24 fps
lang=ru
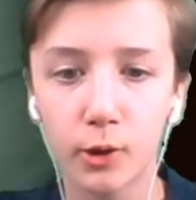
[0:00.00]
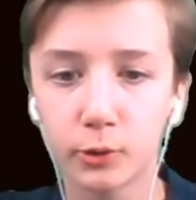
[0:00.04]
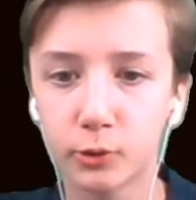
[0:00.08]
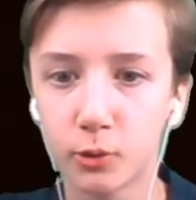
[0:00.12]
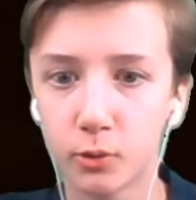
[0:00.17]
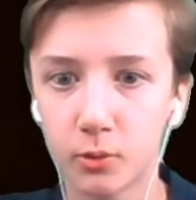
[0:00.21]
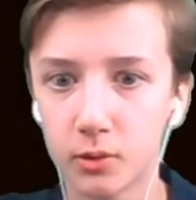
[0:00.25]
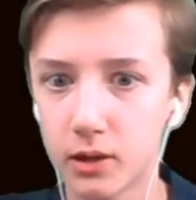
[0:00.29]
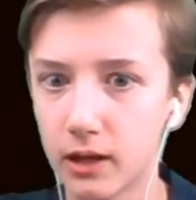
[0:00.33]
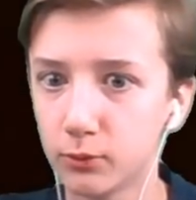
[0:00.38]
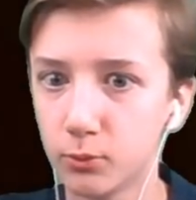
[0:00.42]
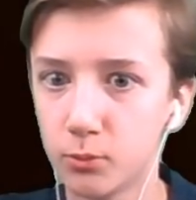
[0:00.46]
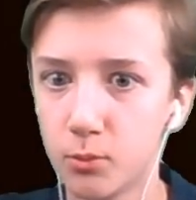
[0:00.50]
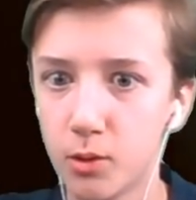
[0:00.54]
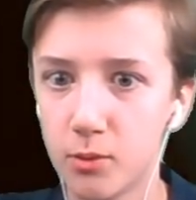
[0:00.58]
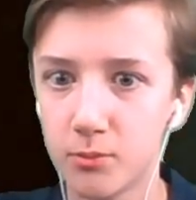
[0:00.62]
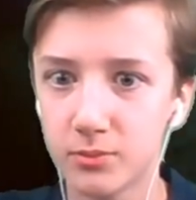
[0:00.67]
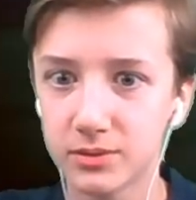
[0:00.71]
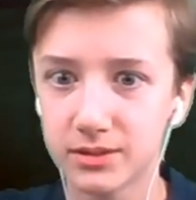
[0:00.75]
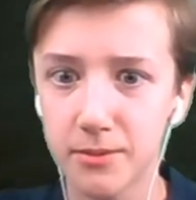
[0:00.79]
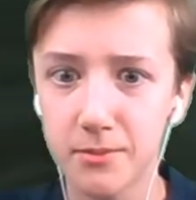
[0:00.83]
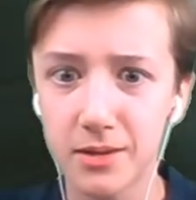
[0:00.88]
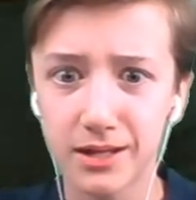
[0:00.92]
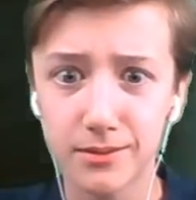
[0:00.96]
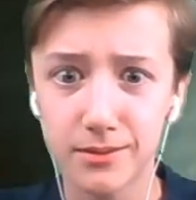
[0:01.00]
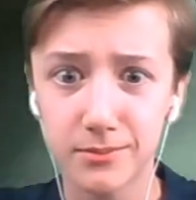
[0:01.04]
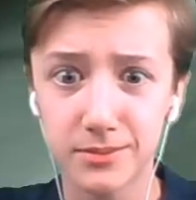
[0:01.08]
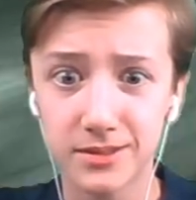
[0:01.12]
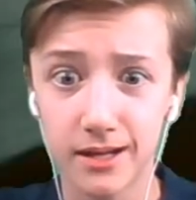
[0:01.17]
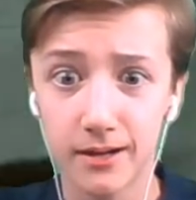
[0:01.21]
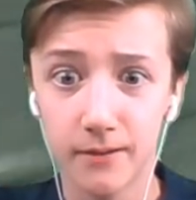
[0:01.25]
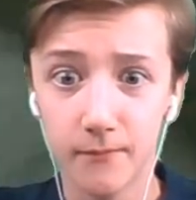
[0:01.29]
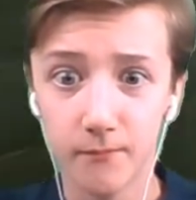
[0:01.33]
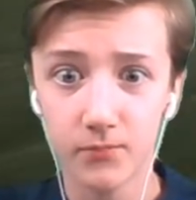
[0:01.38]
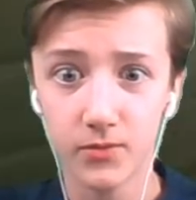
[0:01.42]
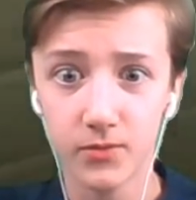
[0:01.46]
а то, я думаю, мы
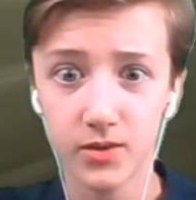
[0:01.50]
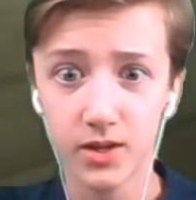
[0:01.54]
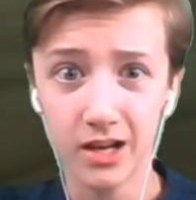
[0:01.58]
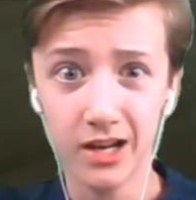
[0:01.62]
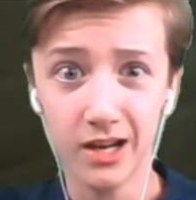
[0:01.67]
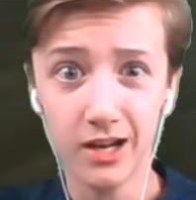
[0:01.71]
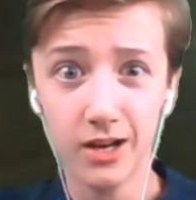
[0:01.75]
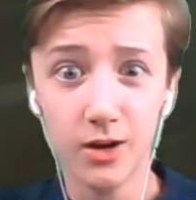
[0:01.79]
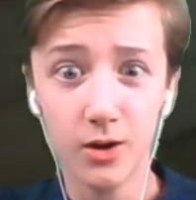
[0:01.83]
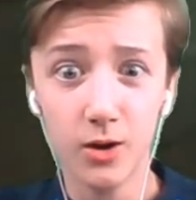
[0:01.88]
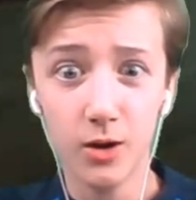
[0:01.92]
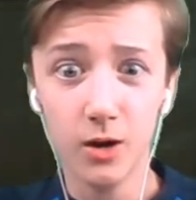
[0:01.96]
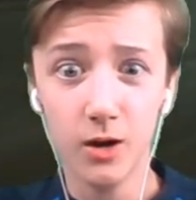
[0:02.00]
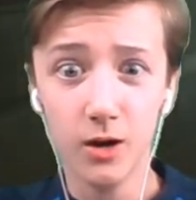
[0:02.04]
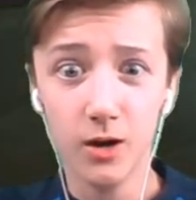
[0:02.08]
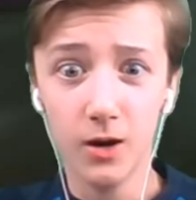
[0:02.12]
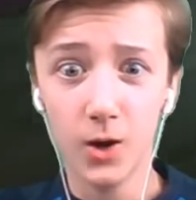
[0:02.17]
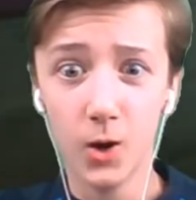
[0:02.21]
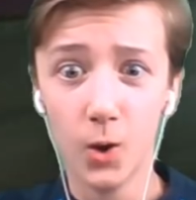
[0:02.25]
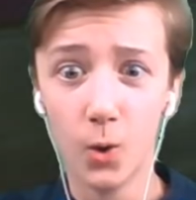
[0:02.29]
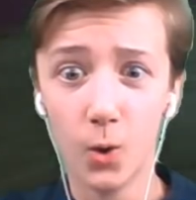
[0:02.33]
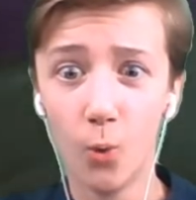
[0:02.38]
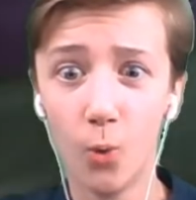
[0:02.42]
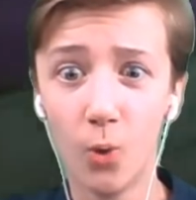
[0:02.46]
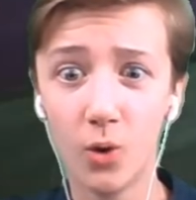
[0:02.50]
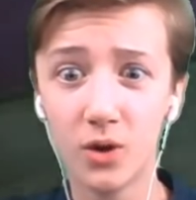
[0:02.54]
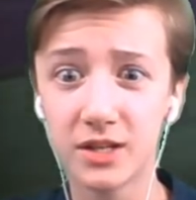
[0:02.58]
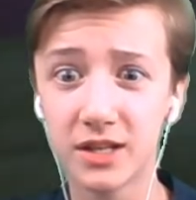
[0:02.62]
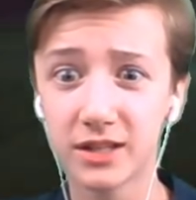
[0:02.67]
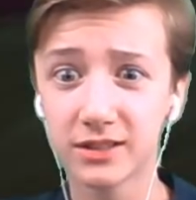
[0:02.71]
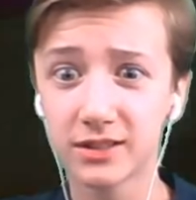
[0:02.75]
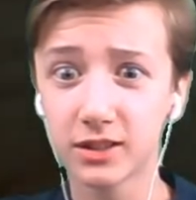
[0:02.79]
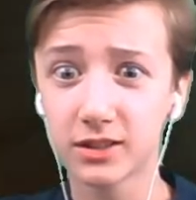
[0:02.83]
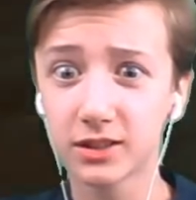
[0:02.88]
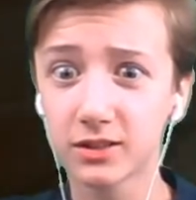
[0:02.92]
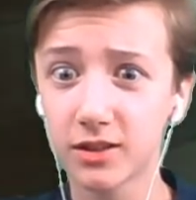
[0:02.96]
замедленся. О,
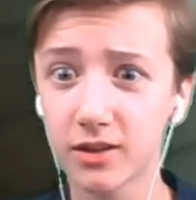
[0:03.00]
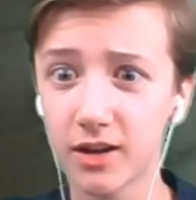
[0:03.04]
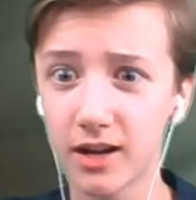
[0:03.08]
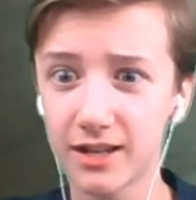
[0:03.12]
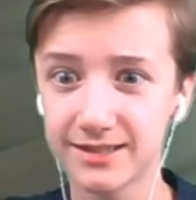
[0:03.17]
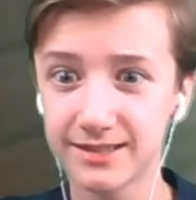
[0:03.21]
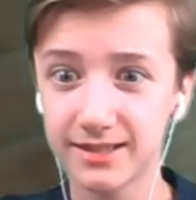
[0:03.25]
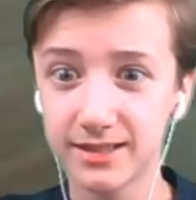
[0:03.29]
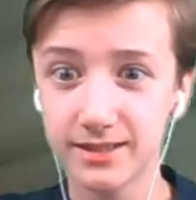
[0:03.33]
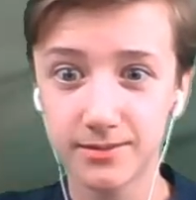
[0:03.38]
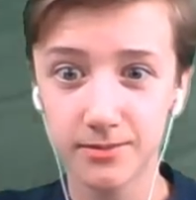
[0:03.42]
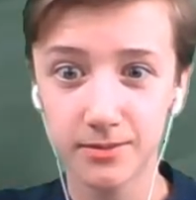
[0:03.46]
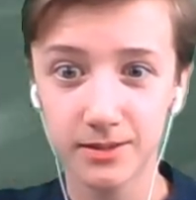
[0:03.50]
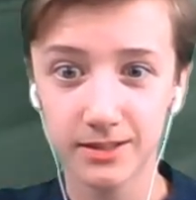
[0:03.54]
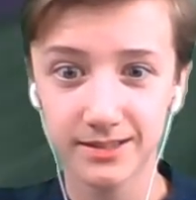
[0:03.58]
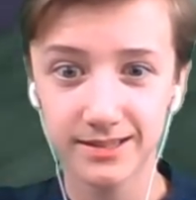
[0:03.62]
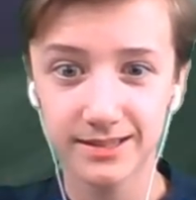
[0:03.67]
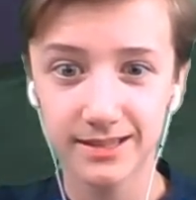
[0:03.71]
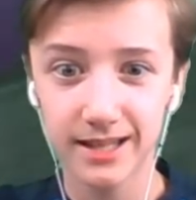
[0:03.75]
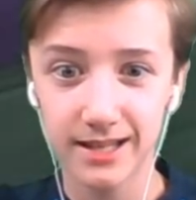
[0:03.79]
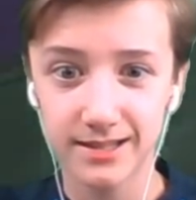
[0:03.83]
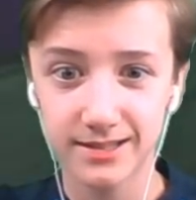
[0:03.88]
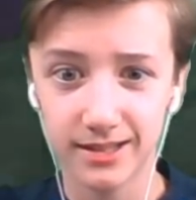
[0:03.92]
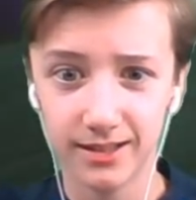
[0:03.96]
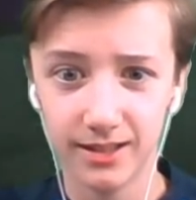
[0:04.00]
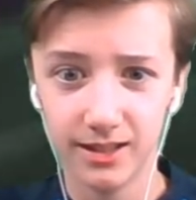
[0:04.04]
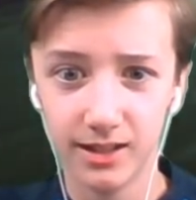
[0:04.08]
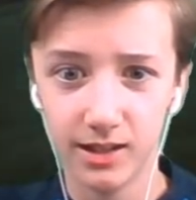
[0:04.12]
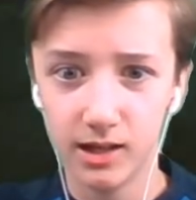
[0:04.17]
нет, этот красный цвет сзади.